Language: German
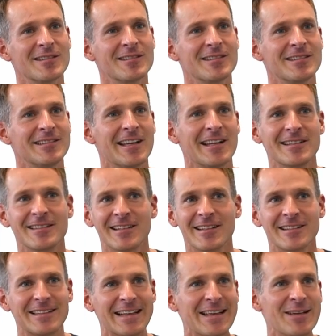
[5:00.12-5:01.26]
es jetzt,
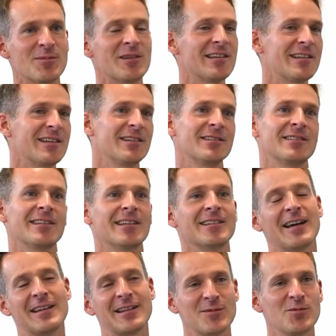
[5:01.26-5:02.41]
nachdem ich seit
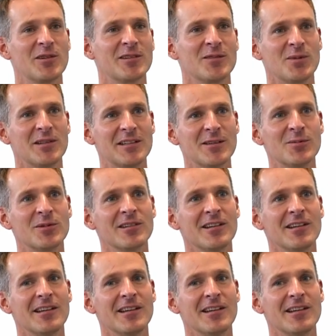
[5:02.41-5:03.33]
einigen Monaten bei dir bin,